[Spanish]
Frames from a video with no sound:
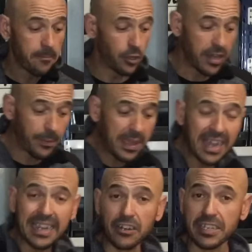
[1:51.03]
pero hoy en
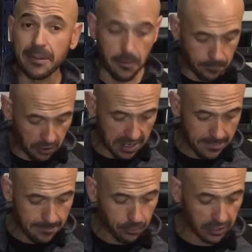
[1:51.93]
día es que no tenemos
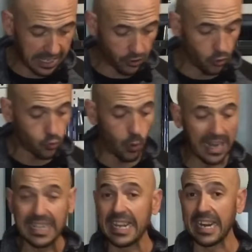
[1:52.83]
problema porque con
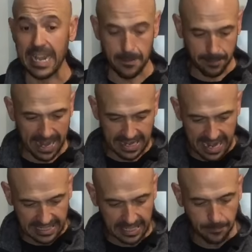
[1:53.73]
cualquier
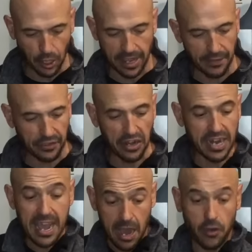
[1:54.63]
spray antiproyecciones,